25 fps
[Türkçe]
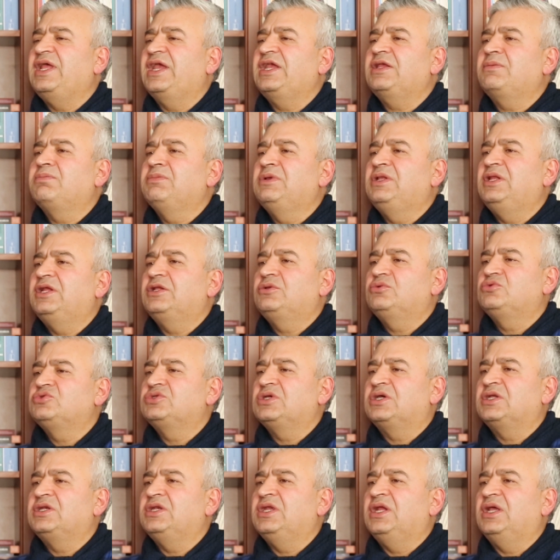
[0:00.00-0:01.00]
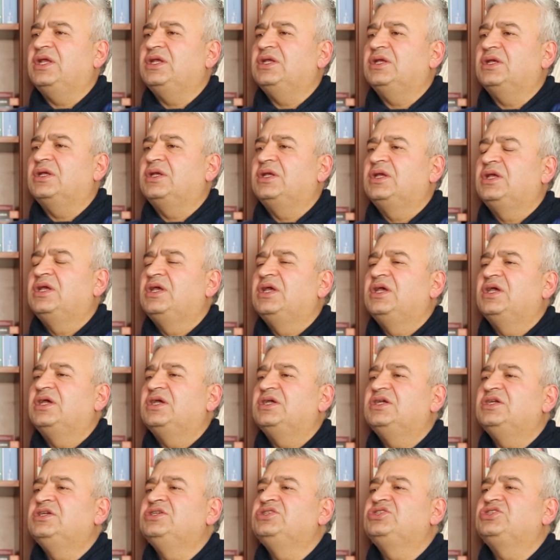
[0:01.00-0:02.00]
tek millet üzerine
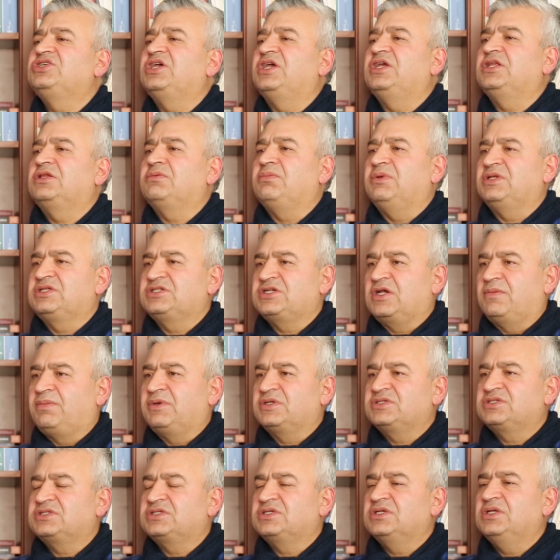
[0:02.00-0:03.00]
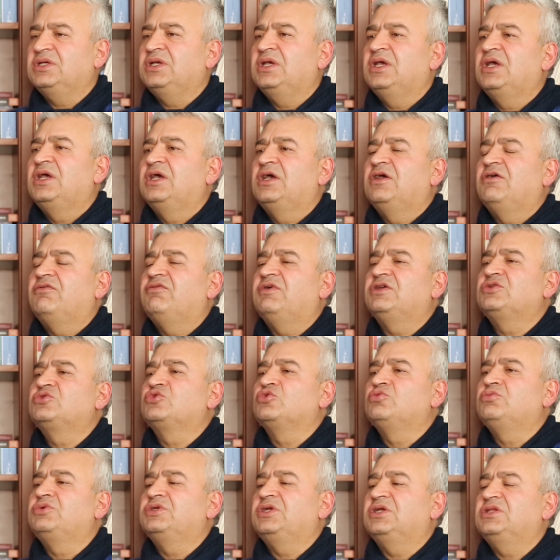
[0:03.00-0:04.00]
inşa etme çabası ve
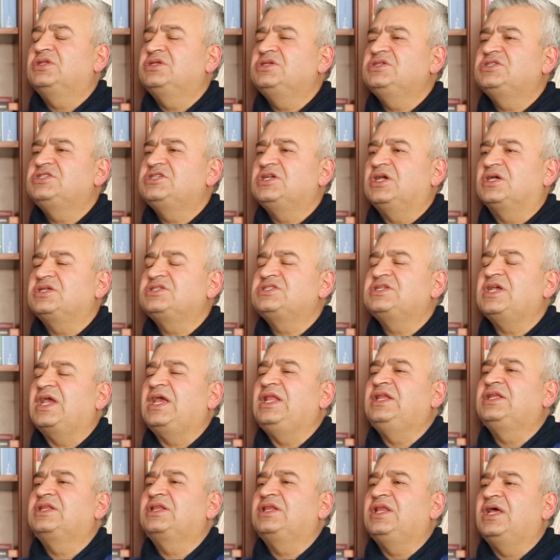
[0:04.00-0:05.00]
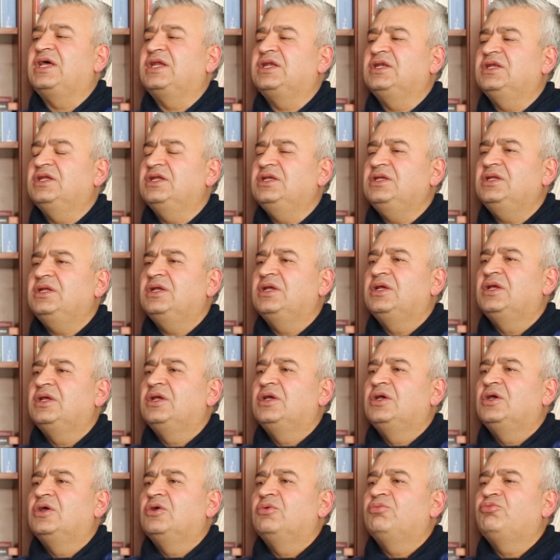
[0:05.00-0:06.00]
Cumhuriyet'in siyasi elitlerinin
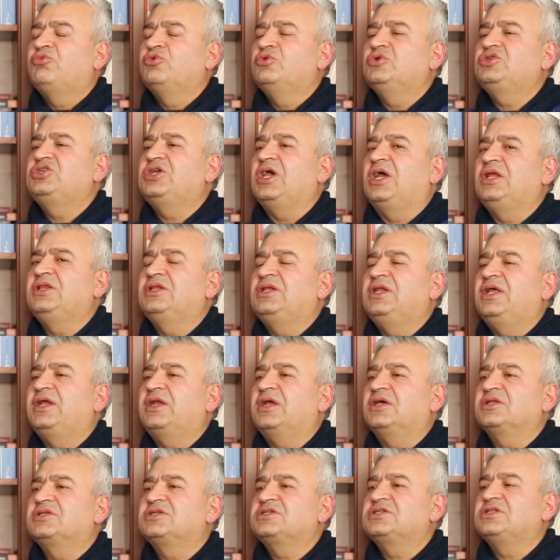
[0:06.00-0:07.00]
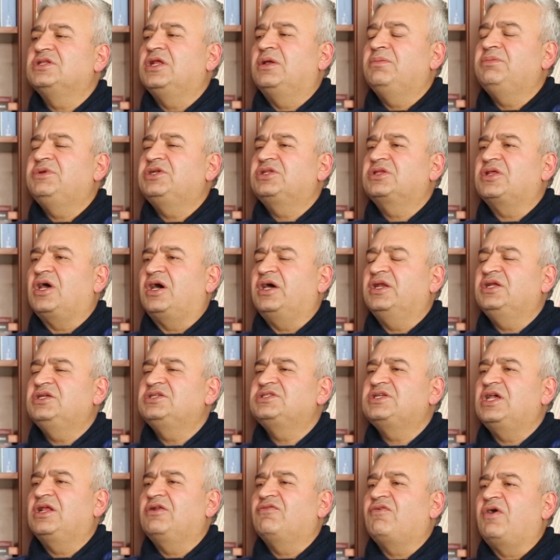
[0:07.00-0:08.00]
bunu kendileri açısından bir
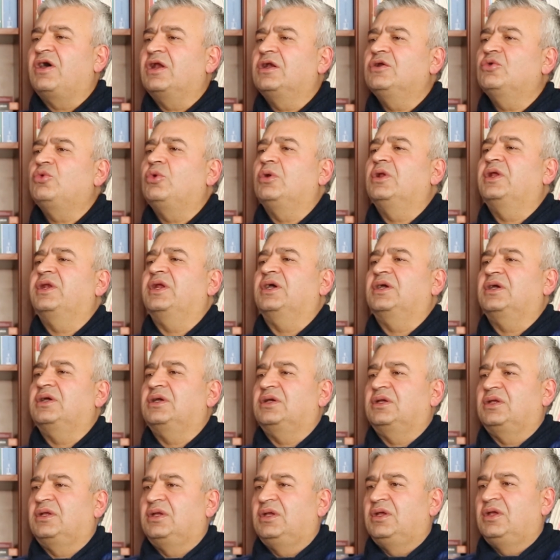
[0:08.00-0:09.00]
tarihsel varlık olarak